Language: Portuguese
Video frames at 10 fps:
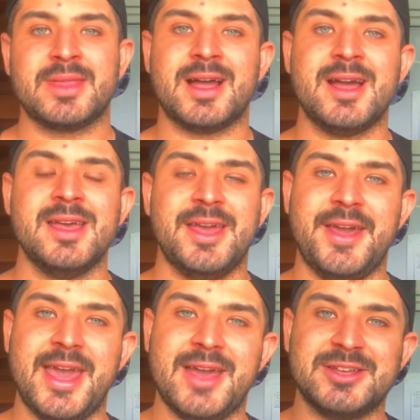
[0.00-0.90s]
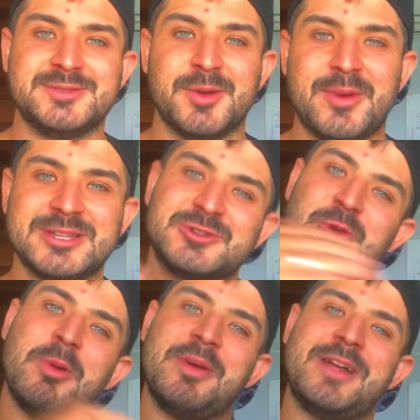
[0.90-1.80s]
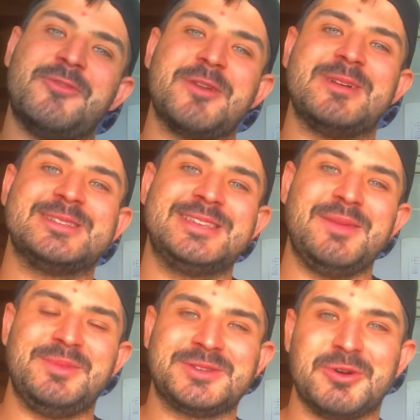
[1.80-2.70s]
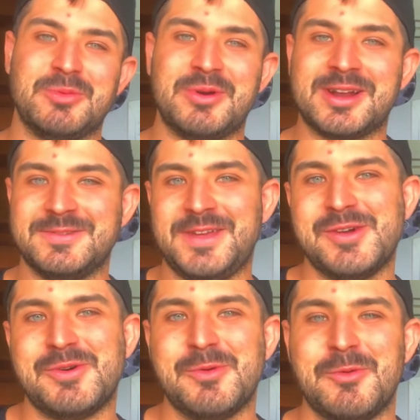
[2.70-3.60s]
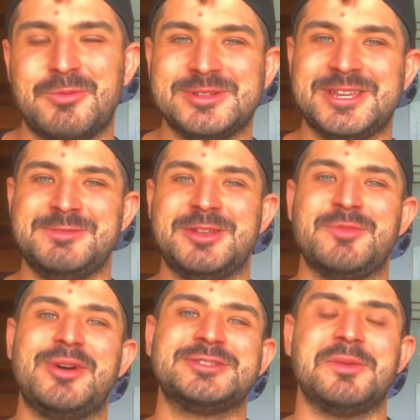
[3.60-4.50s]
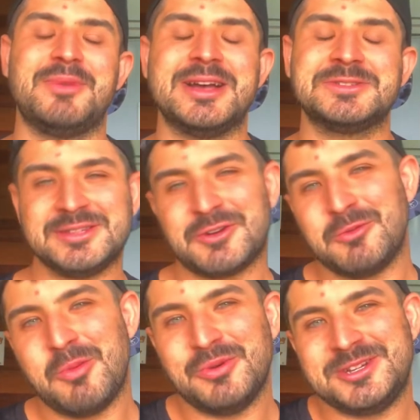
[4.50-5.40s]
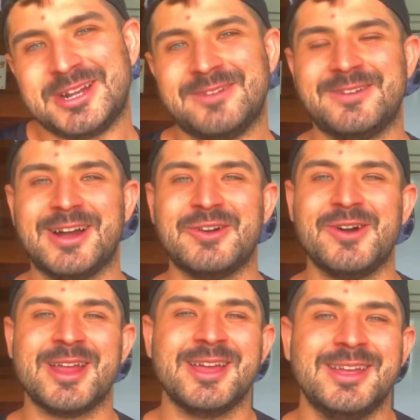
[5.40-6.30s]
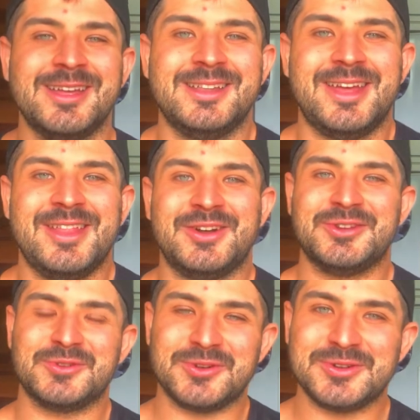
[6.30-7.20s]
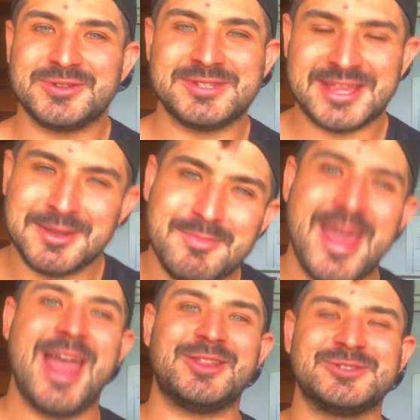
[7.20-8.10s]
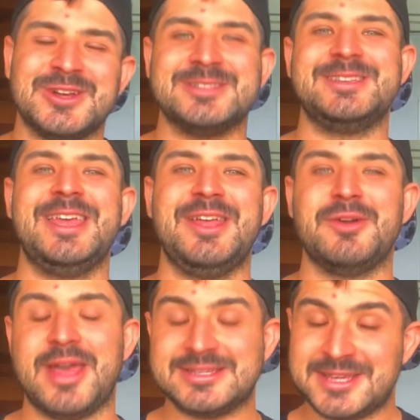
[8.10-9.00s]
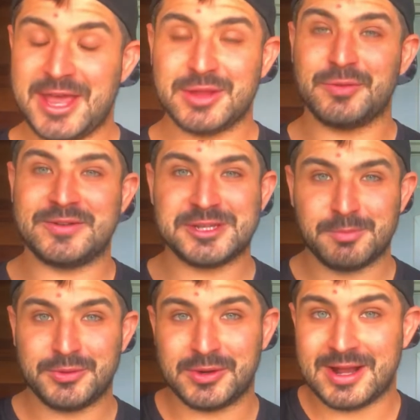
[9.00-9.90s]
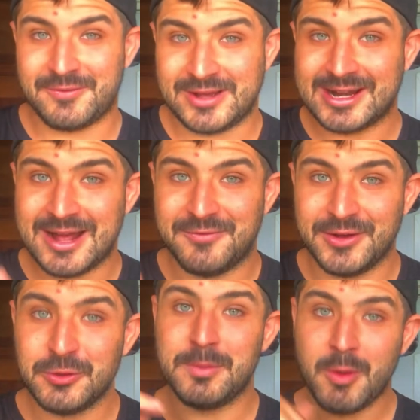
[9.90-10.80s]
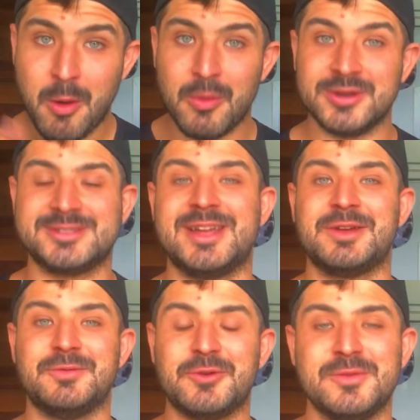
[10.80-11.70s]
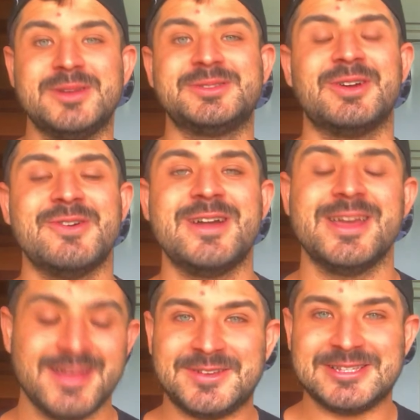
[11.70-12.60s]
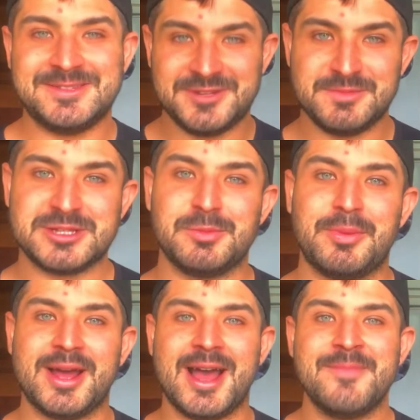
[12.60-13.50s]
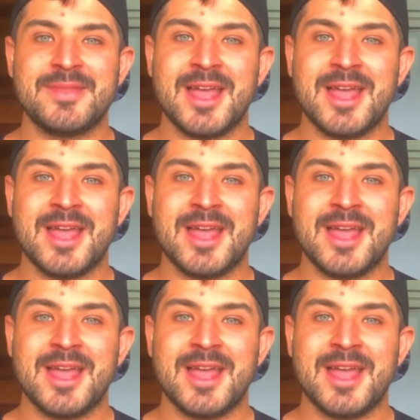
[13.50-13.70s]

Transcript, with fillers: tá? É, eu peço desculpa pela forma simples como eu gravei o, o, procedimento passo a passo, mas é como eu pude gravar agora, né? Não, tô, tô sem tripé, tô sozinho. Esse aqui eu tô fazendo, tô gra gravando o meu almoço, tá? Que eu vou comer isso agora. Vou fazer esse vídeo mesmo pra